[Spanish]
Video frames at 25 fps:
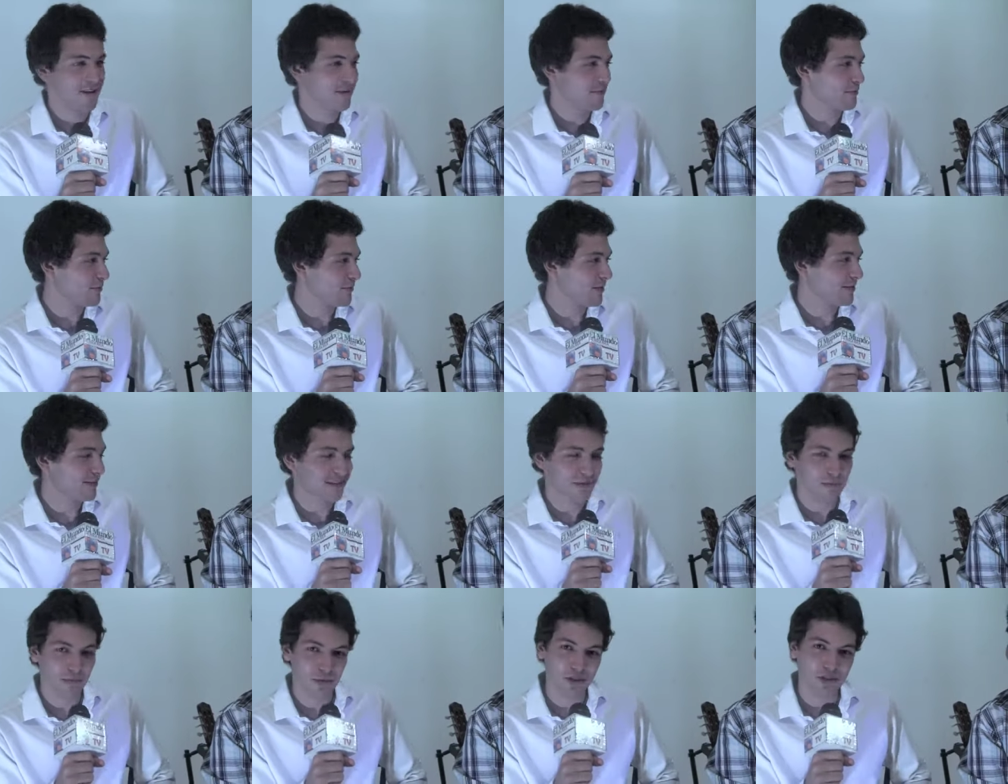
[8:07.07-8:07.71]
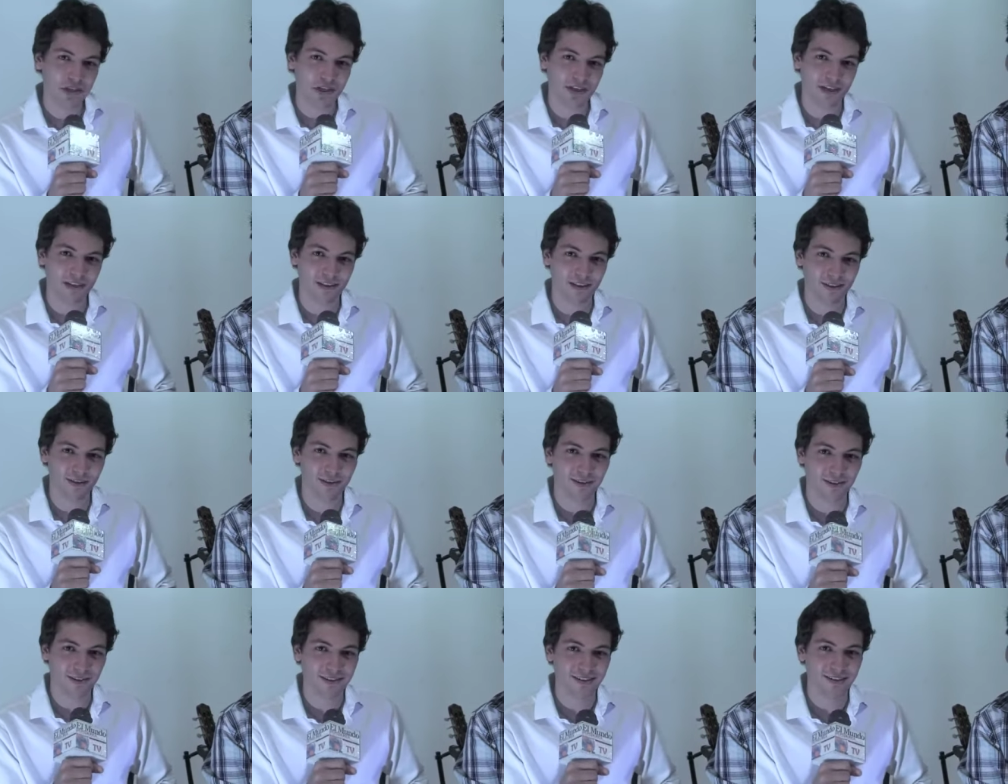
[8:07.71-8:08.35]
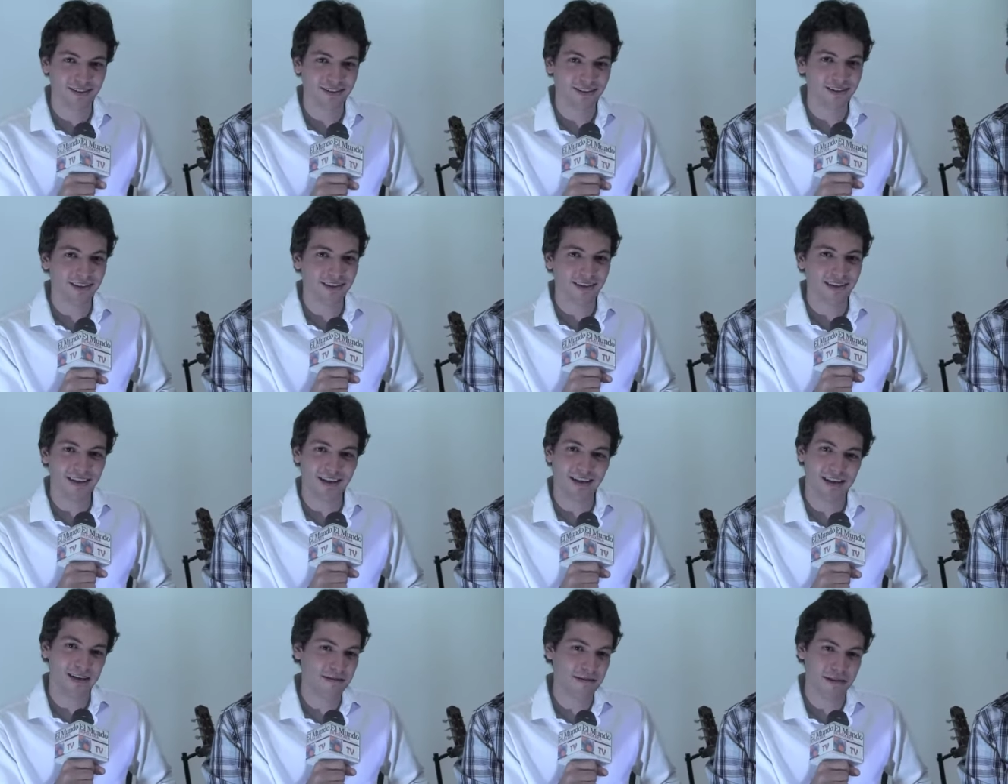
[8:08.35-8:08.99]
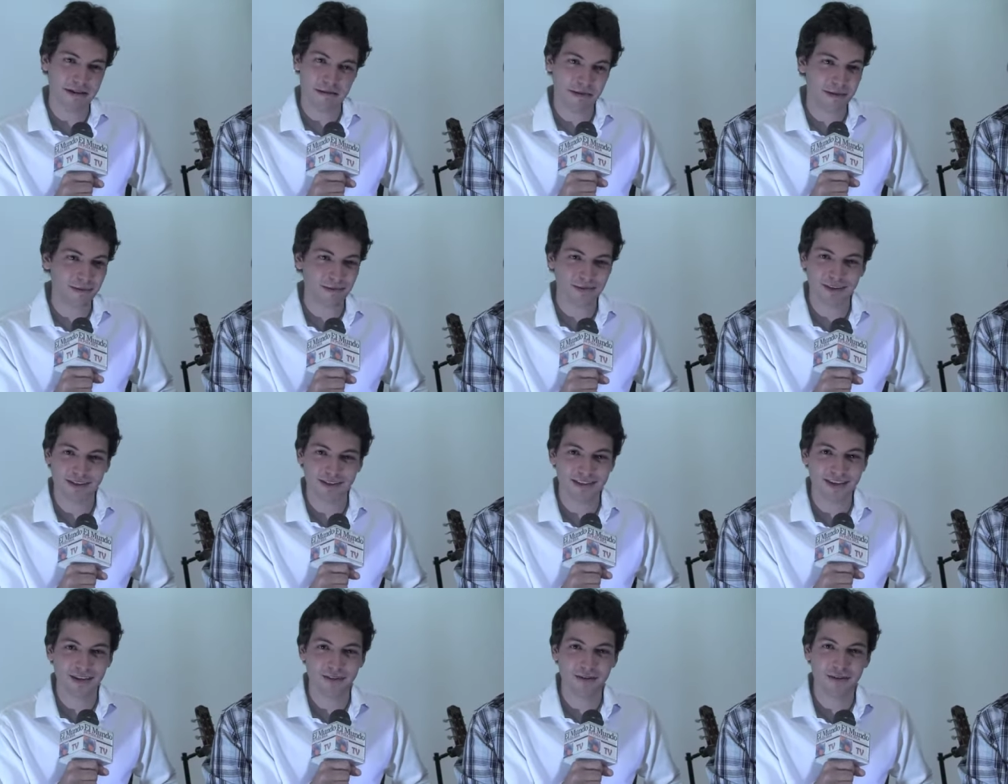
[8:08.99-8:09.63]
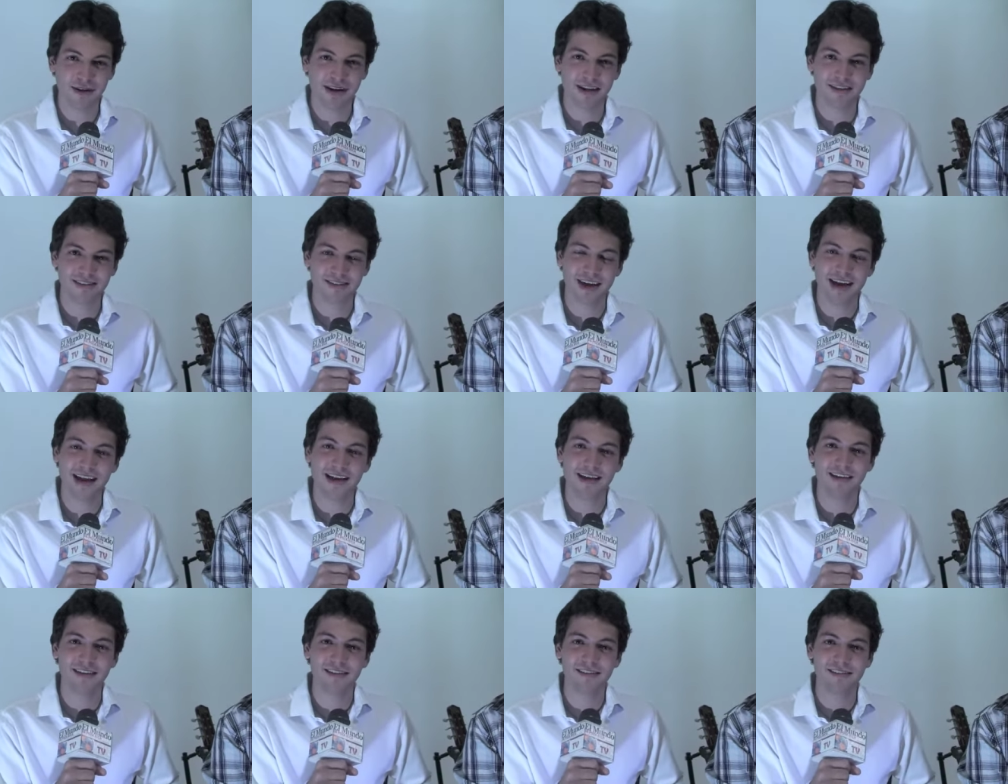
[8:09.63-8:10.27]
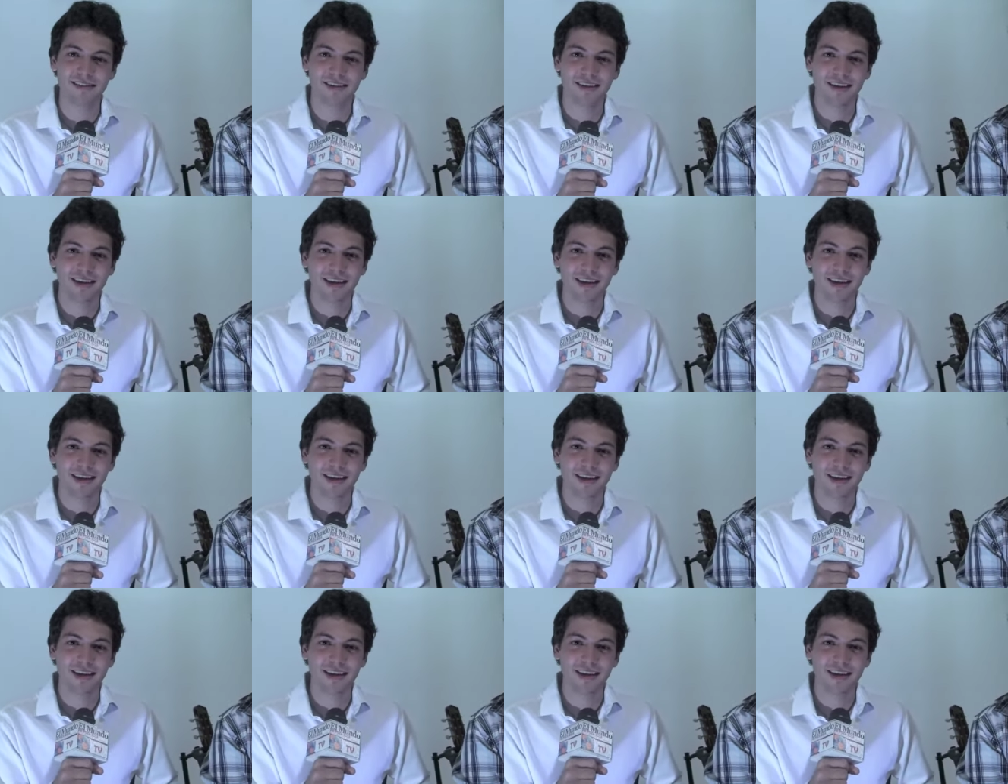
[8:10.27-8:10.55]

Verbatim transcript: pues, desde muy chiquito. Y le vamos a echar todas las ganas.